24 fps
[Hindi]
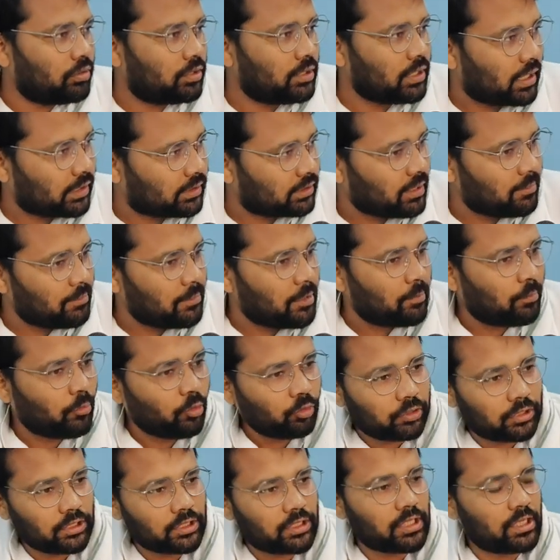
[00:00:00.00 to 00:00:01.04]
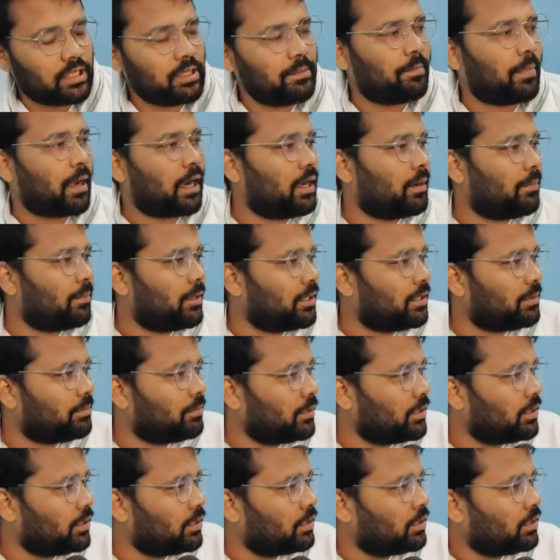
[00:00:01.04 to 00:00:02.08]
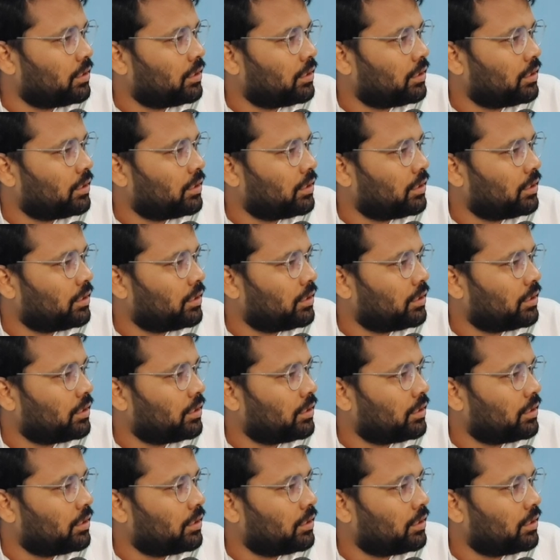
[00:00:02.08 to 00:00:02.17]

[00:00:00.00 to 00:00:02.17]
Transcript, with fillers: यात्रा में बोलते थे कि पार्लियामेंट में